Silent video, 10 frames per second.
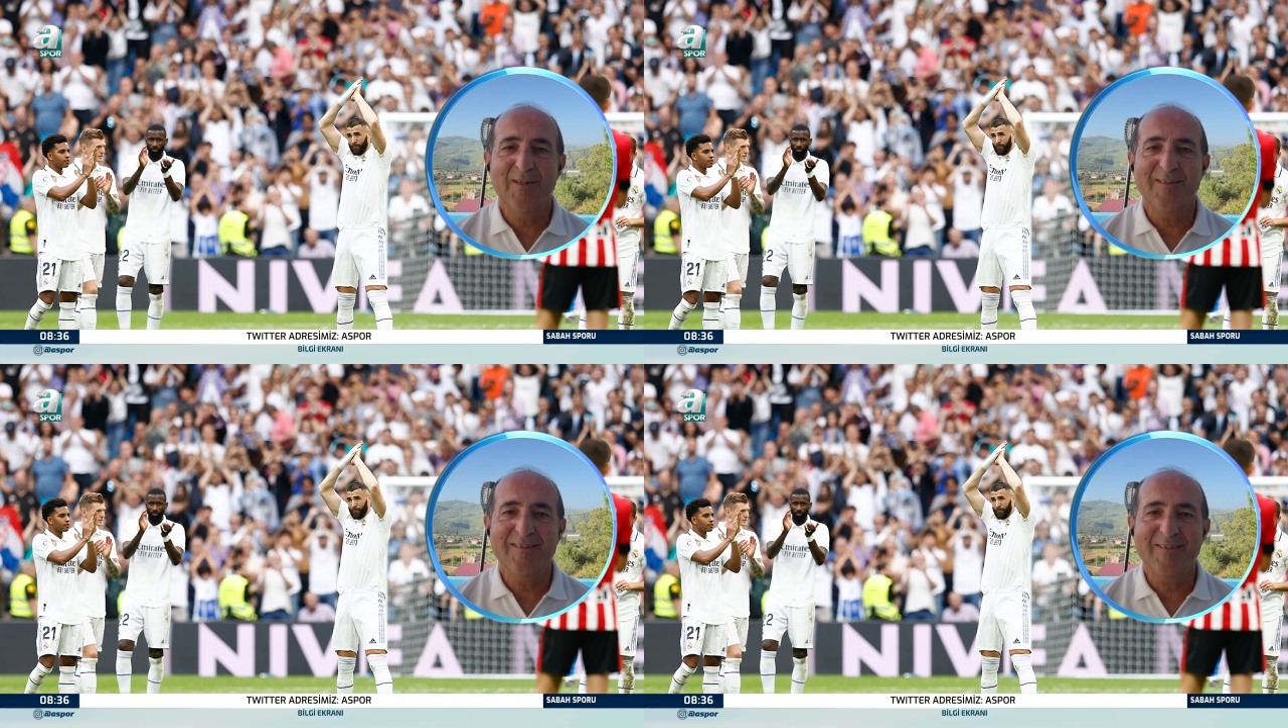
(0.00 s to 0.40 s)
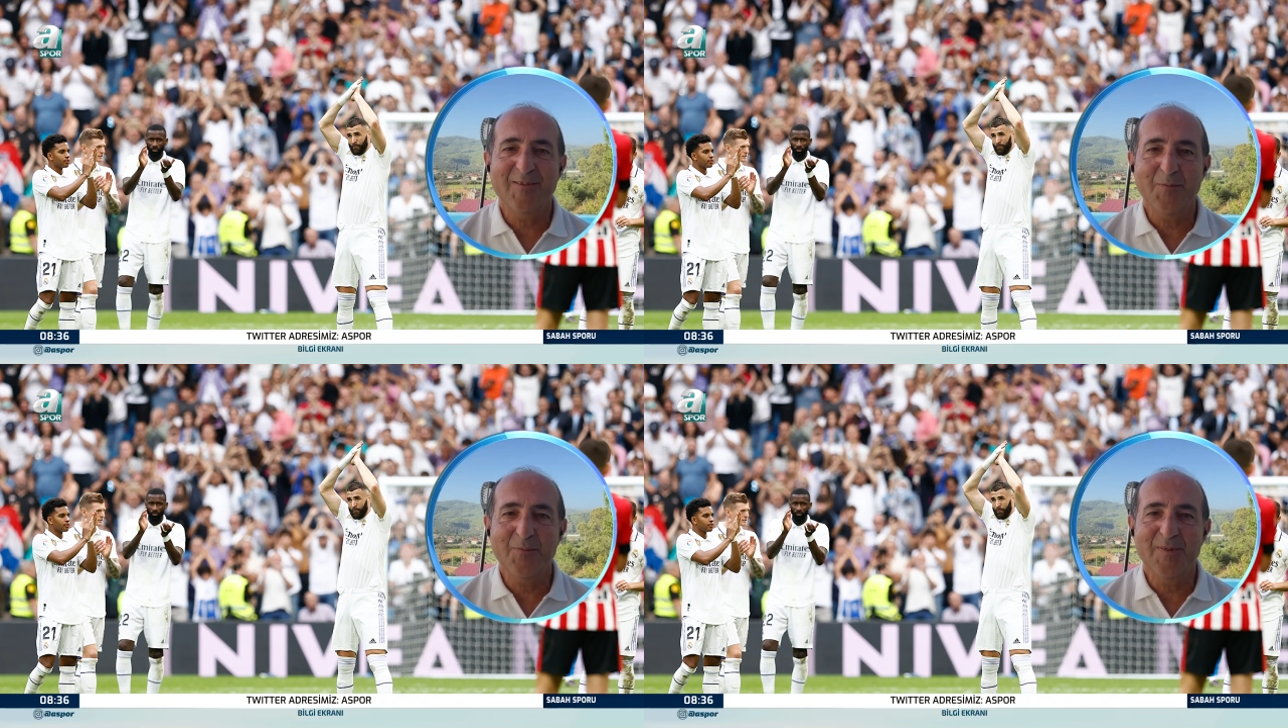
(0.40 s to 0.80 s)
ettiği
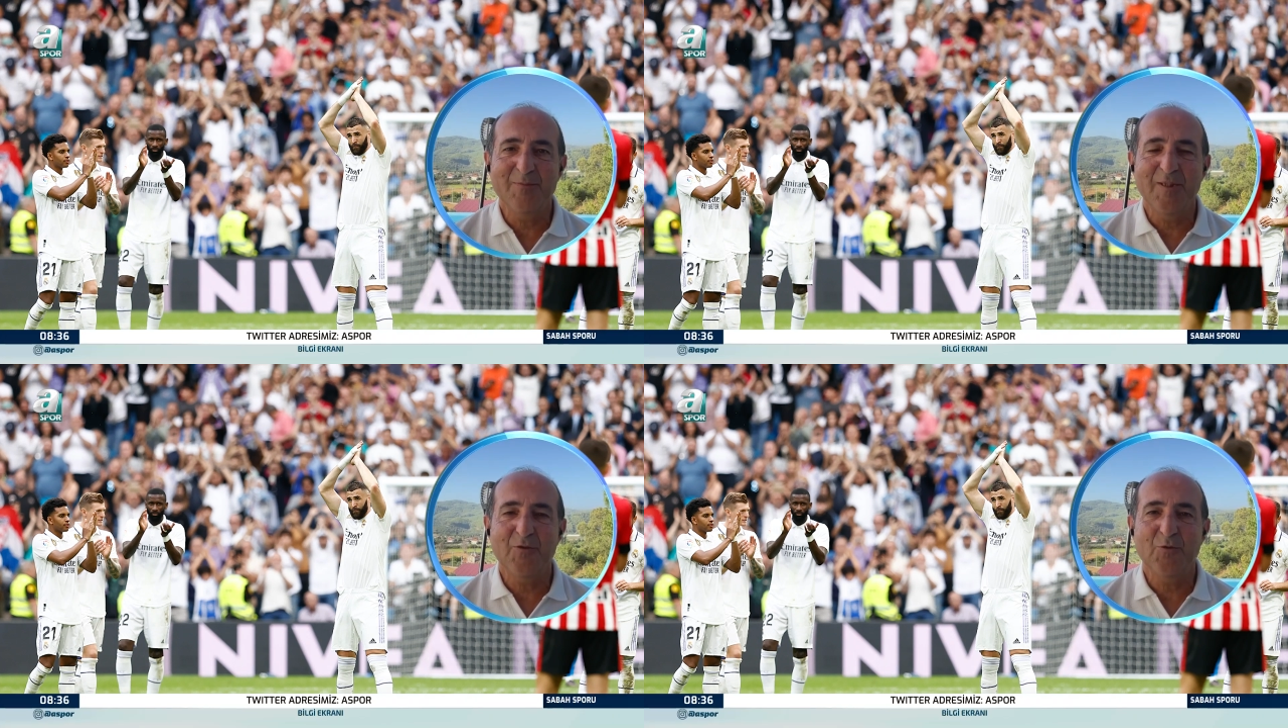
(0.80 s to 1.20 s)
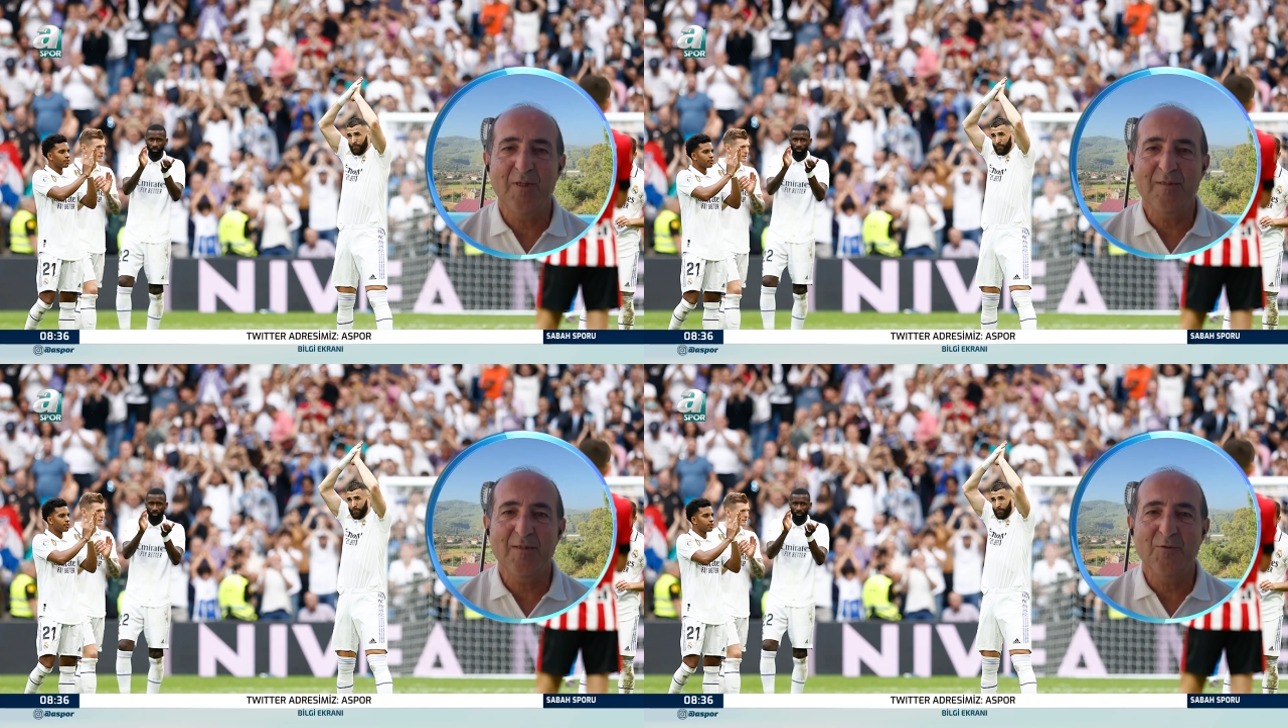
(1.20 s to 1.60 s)
için bizim de şu
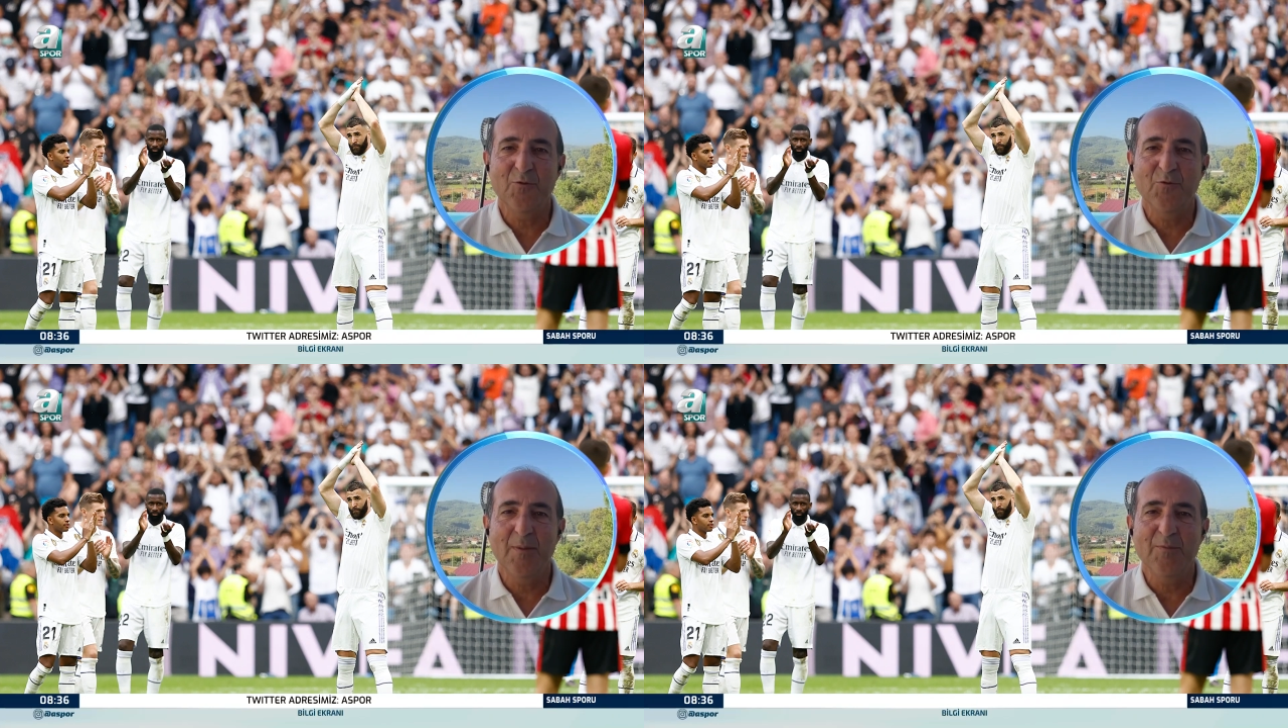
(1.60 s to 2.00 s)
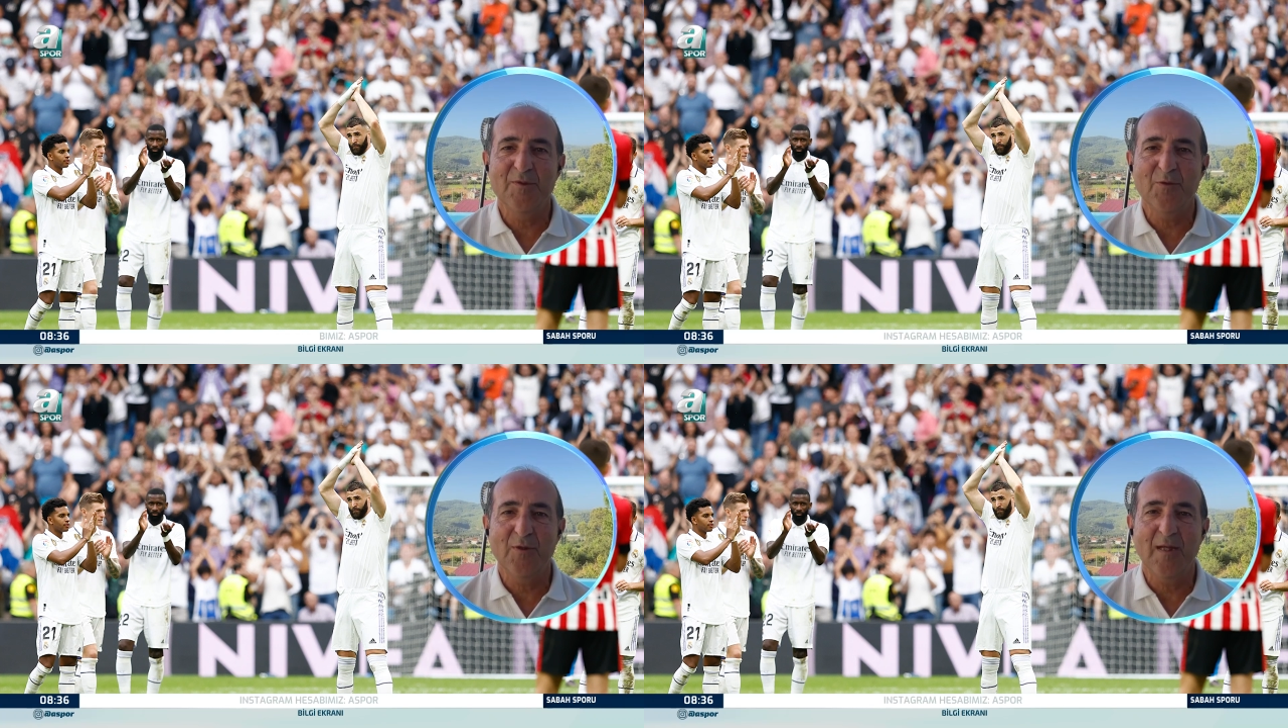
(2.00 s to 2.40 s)
anda
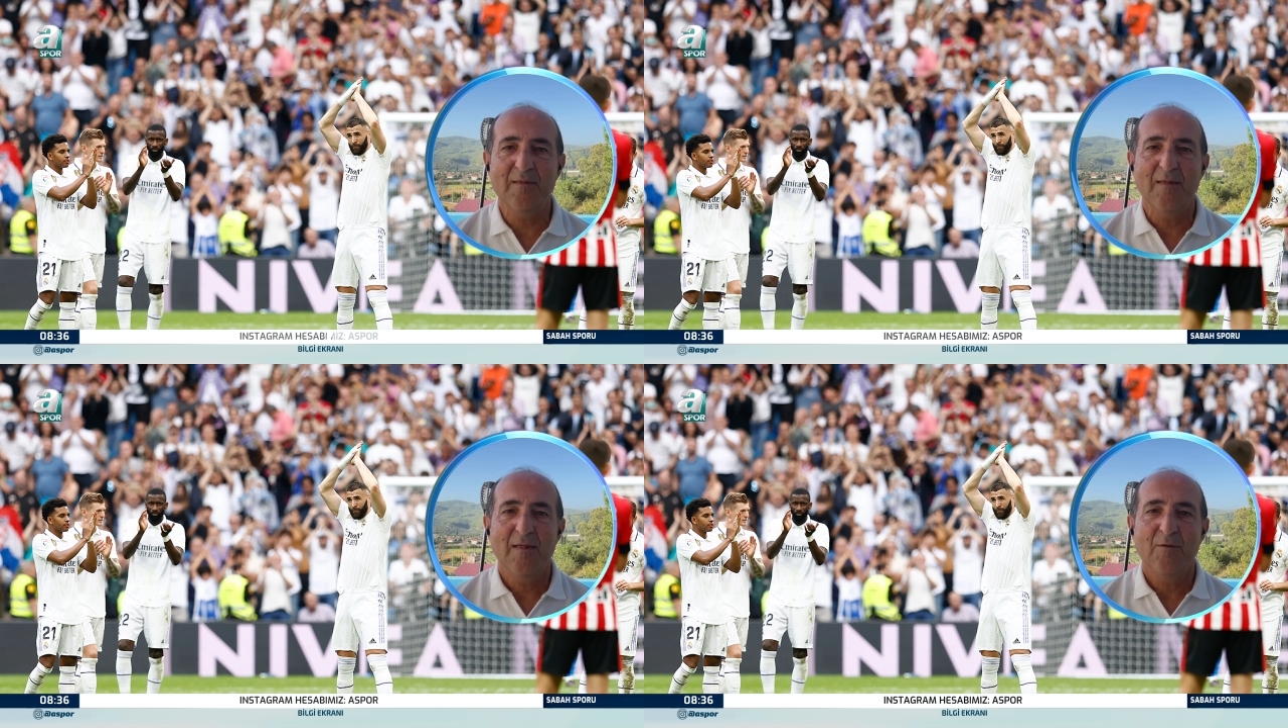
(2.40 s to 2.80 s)
gündemimizde olan